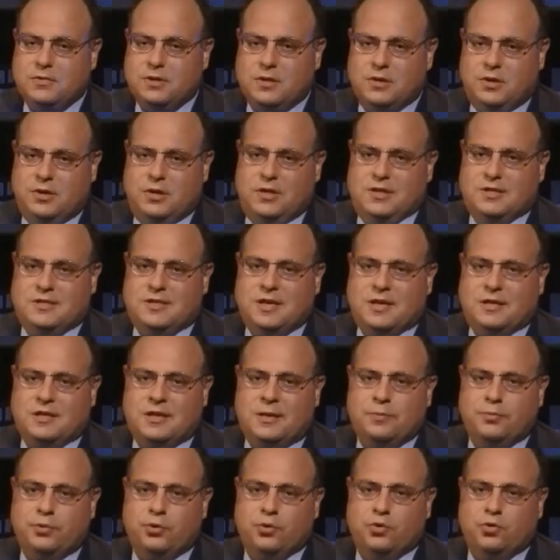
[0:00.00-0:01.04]
Il est certes un
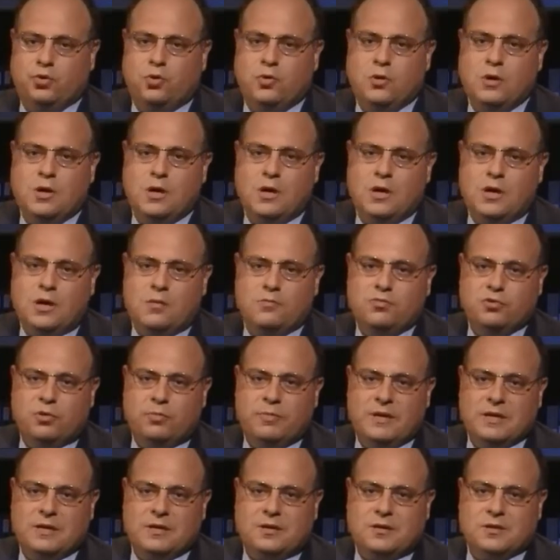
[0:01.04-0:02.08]
peu tôt pour
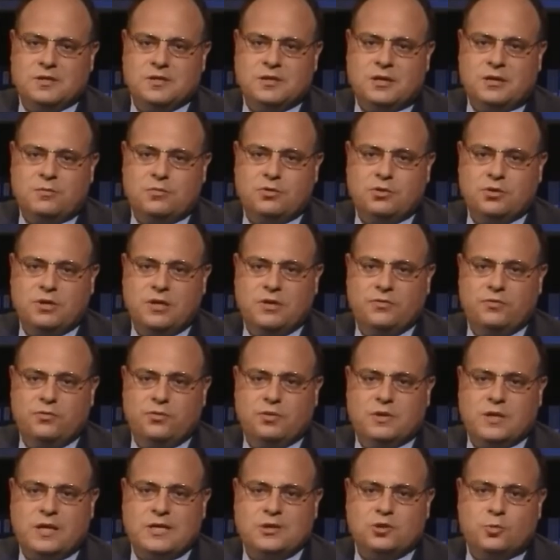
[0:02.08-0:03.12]
mettre ensemble des vues
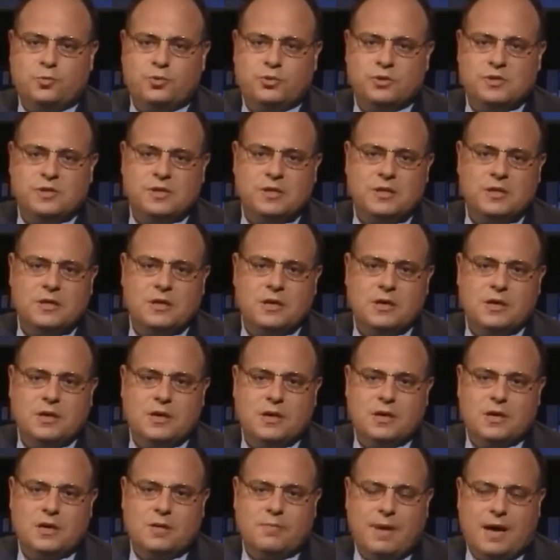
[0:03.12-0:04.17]
très opposées,
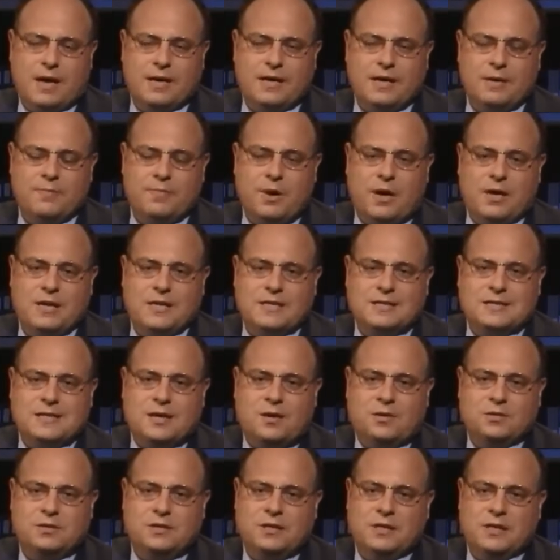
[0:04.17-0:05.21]
marquées par
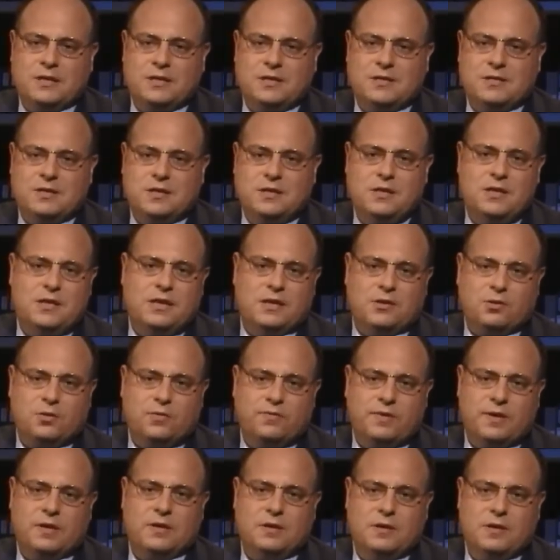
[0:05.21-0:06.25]
l'extraordinaire décennie
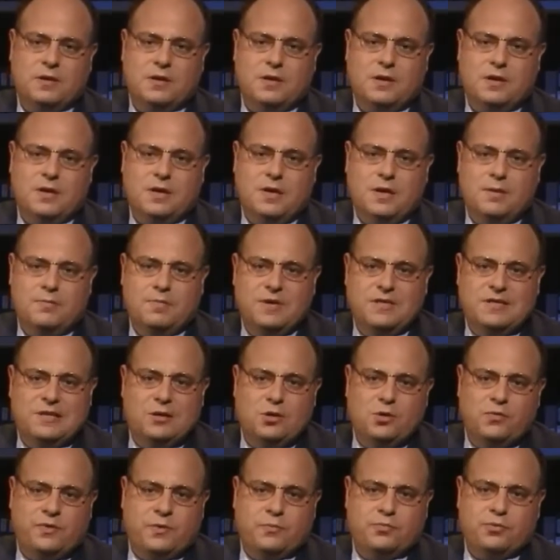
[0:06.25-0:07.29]
80. Mais il ne
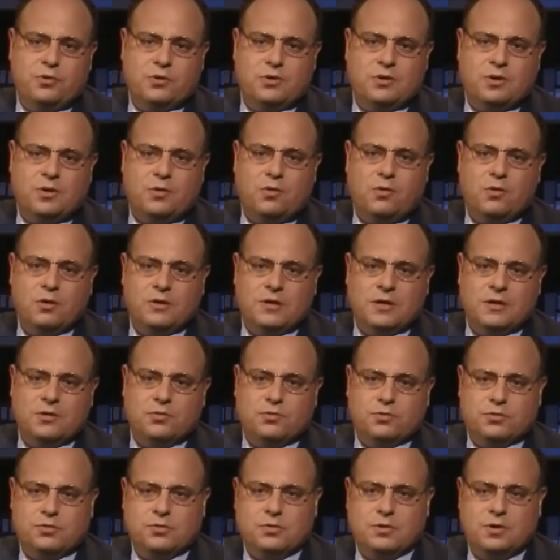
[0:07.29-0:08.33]
fait pourtant aucun
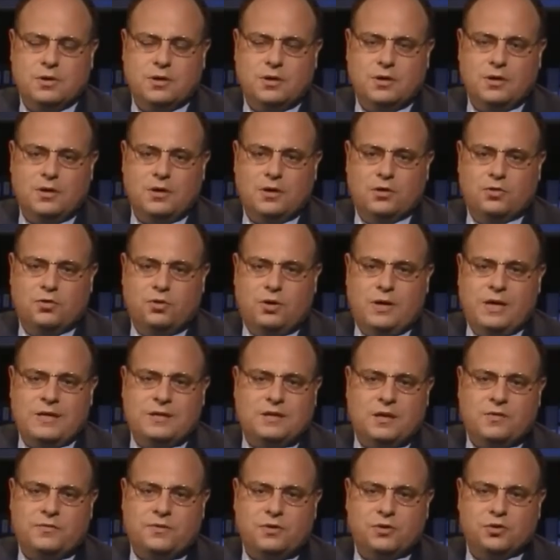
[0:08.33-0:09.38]
doute que
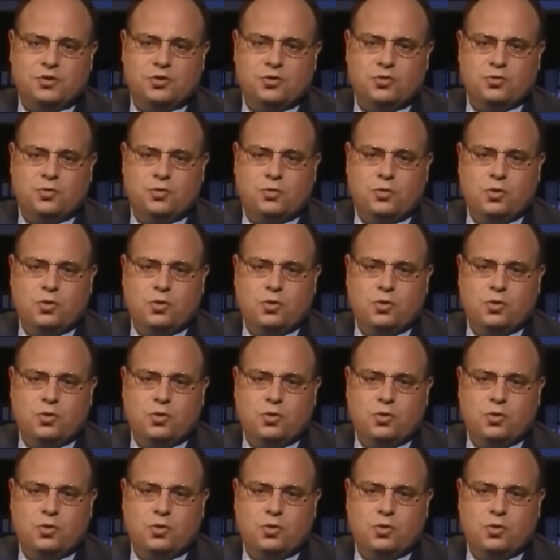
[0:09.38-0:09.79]
l'intervention